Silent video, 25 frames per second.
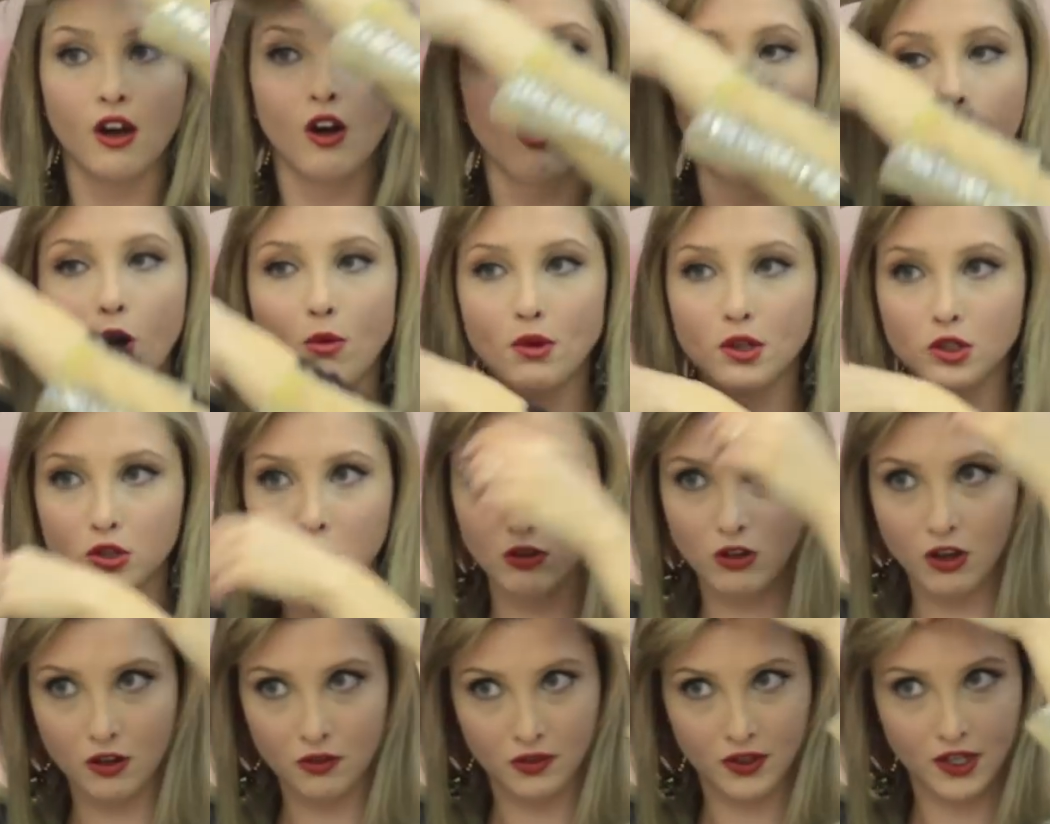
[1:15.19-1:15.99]
Como eu tô
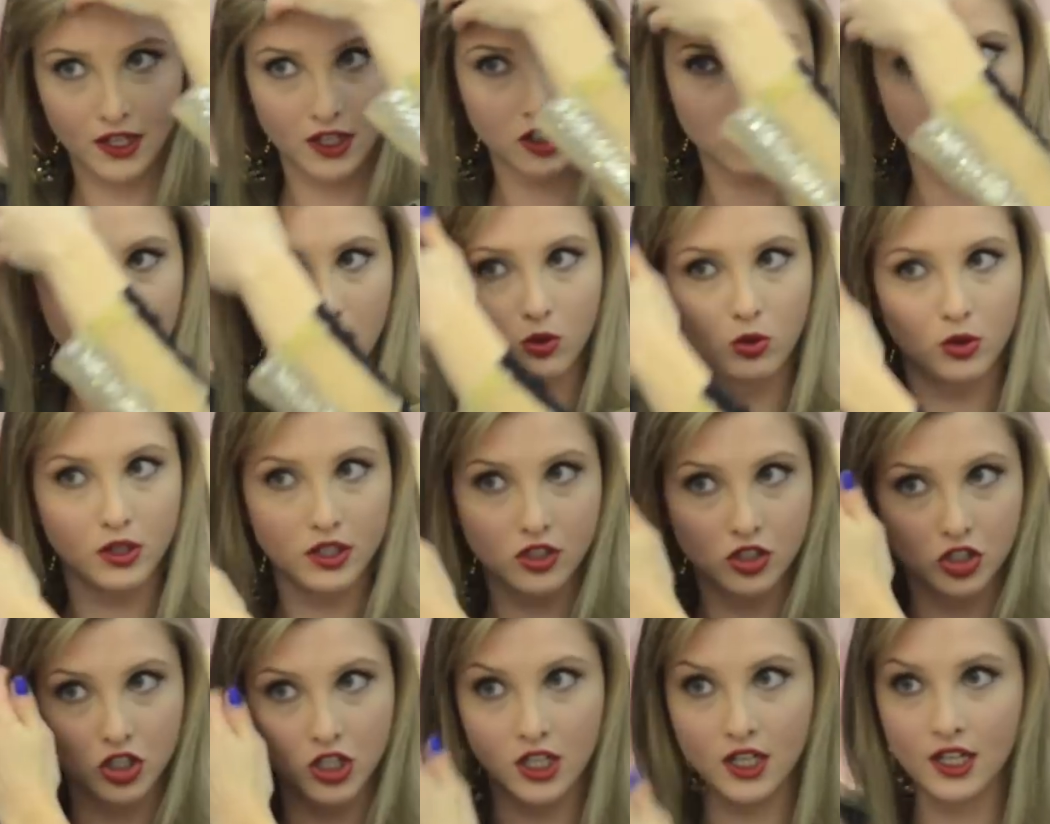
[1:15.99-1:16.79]
com a franja
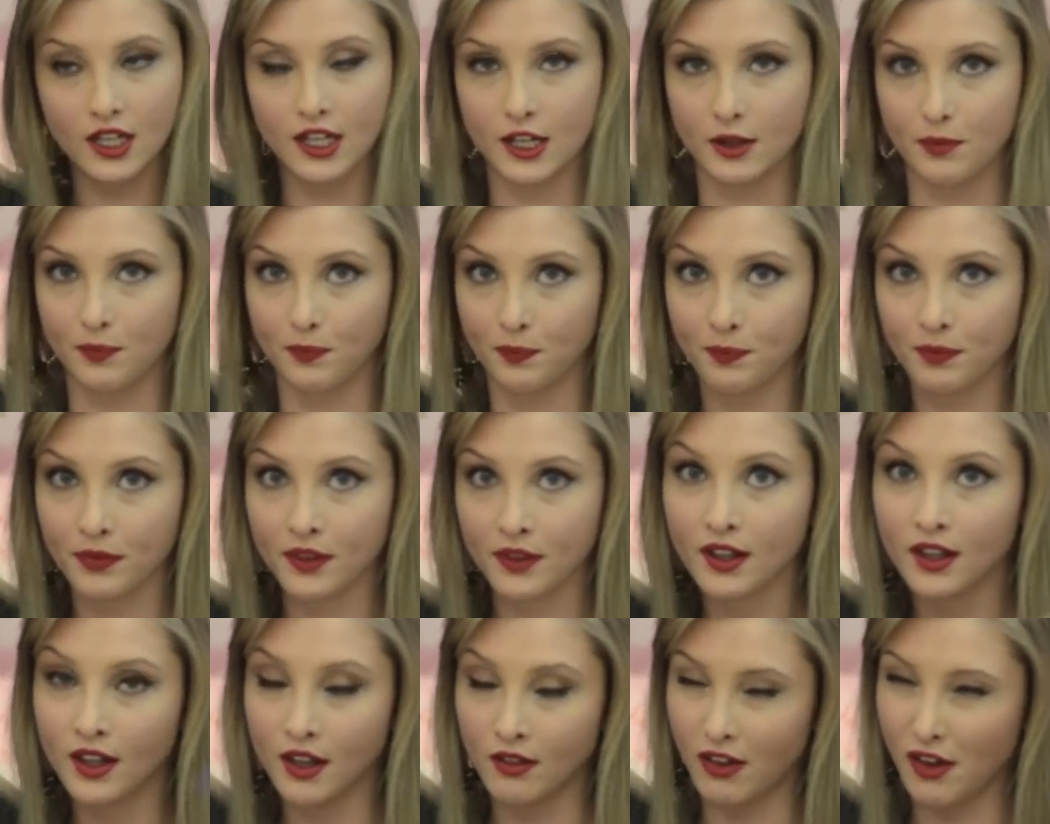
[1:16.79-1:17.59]
curtinha,
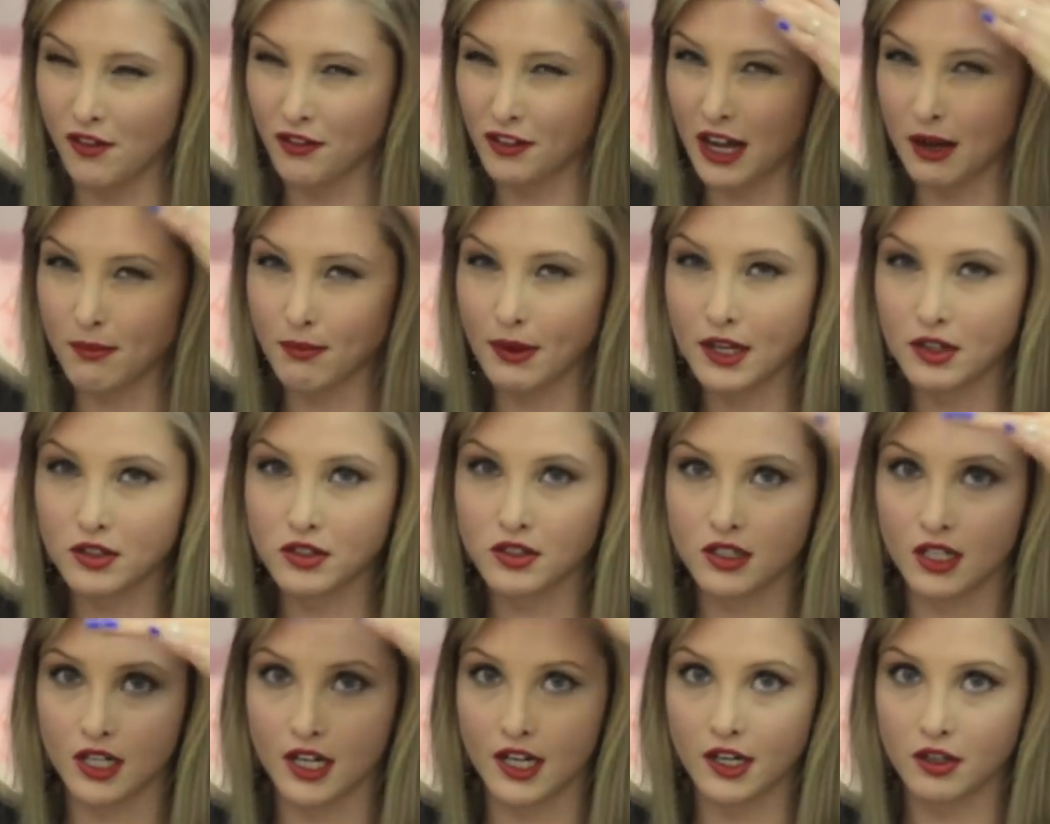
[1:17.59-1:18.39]
vai ficar meio
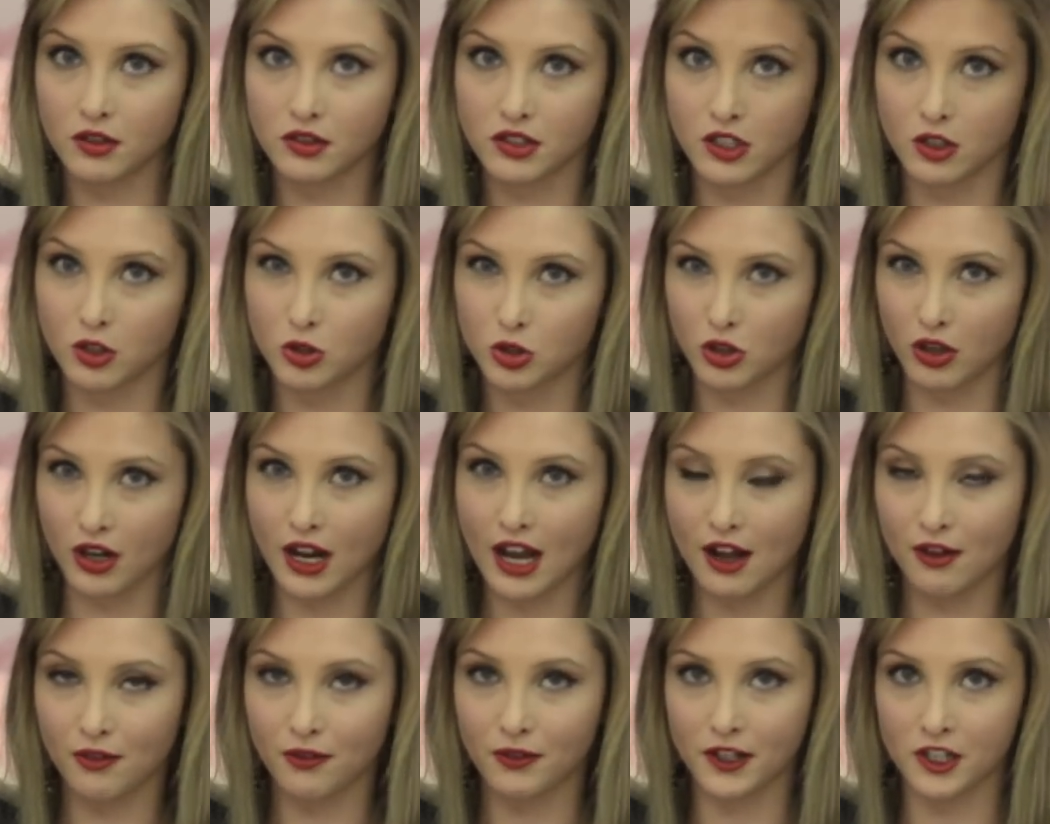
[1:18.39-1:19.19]
estranho se eu
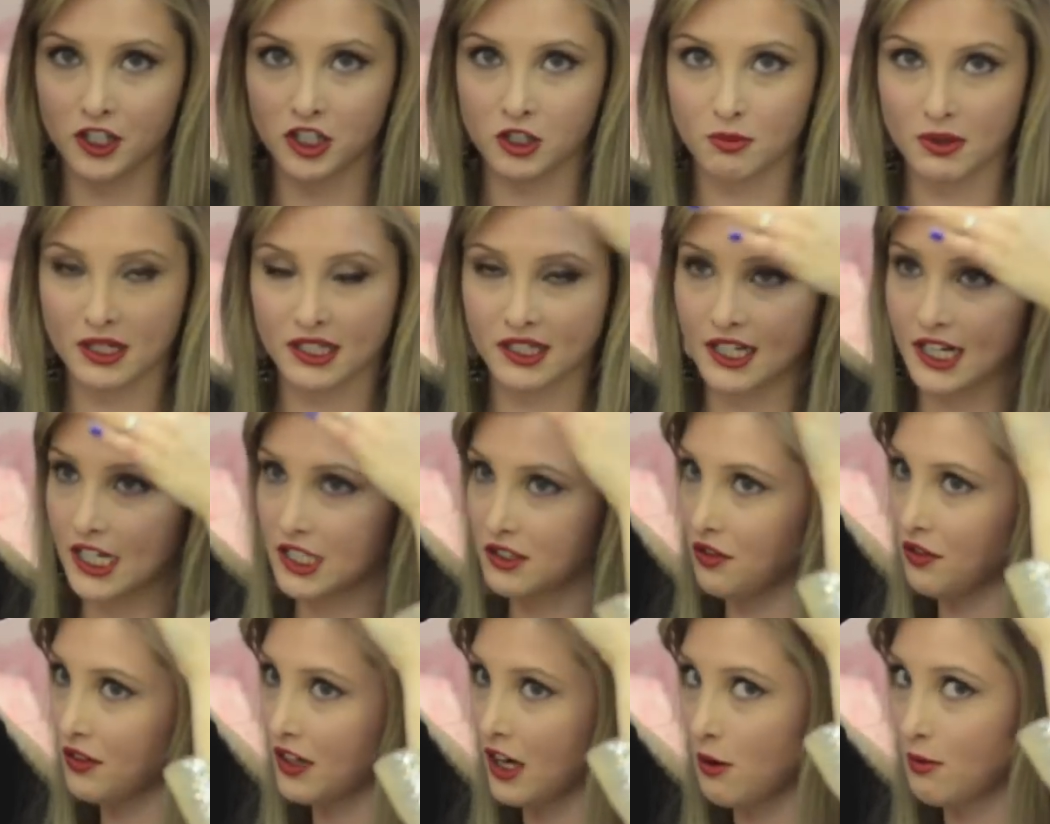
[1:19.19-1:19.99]
jogar a franja pra trás,
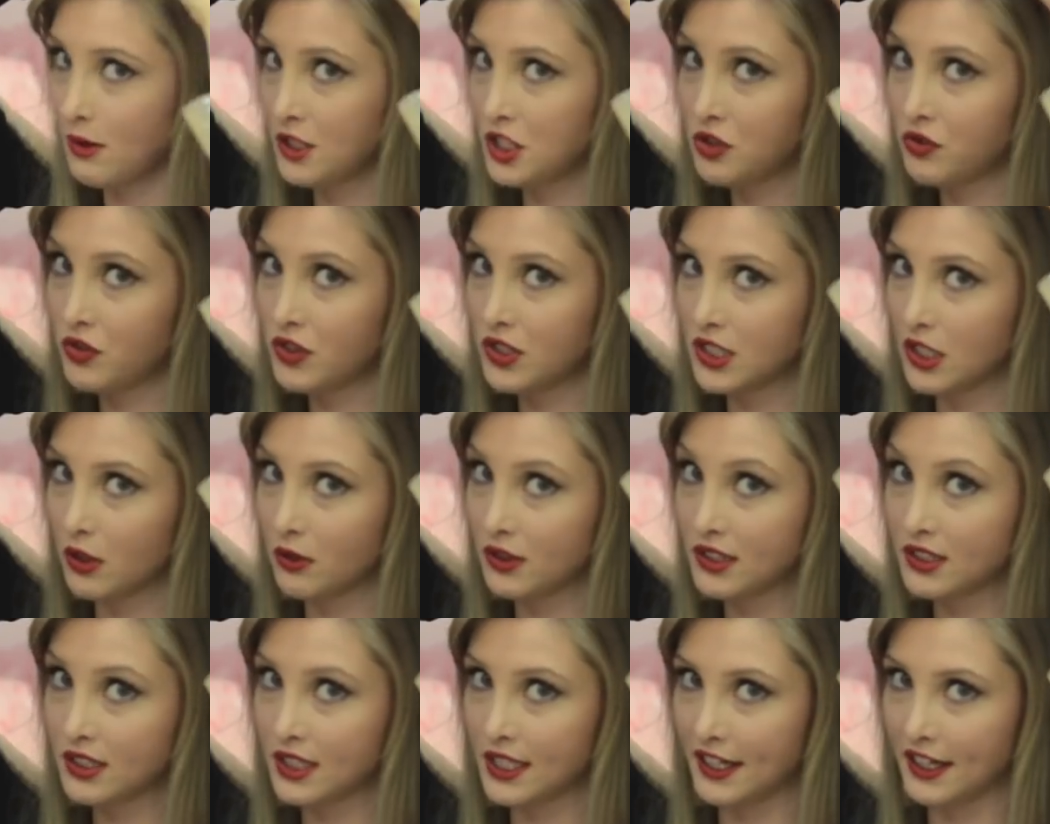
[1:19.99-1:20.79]
vai ficar uma divisão
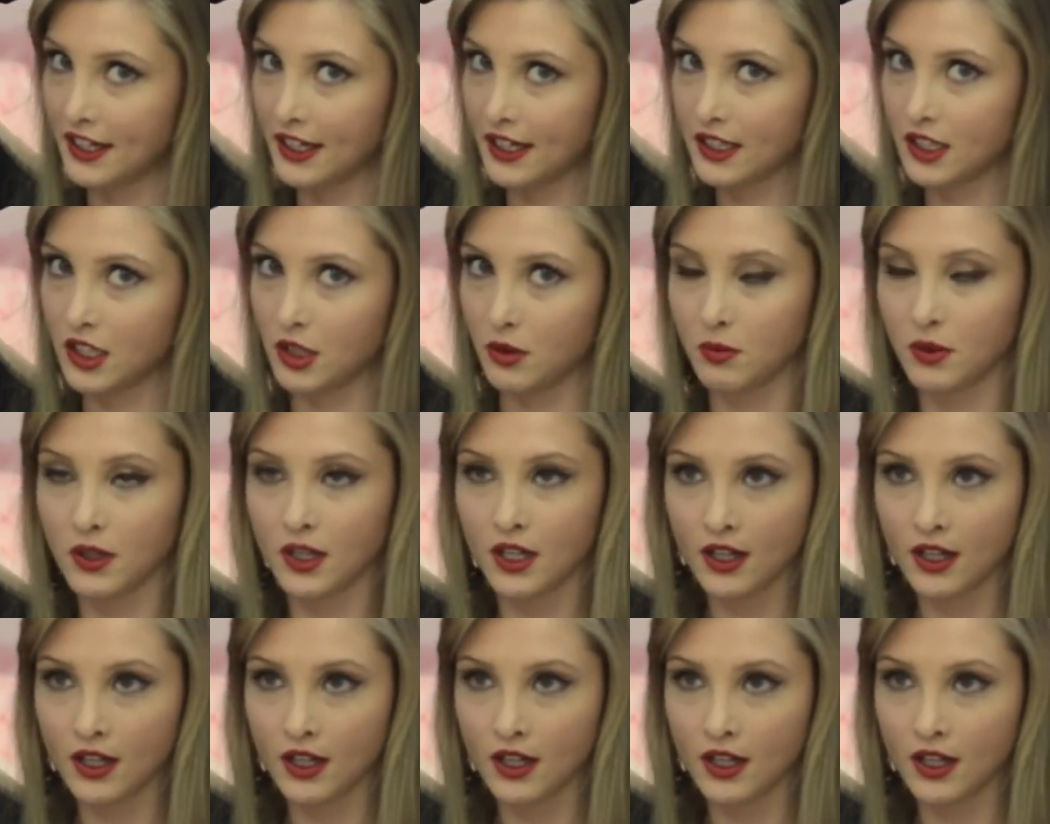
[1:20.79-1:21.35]
estranha aqui.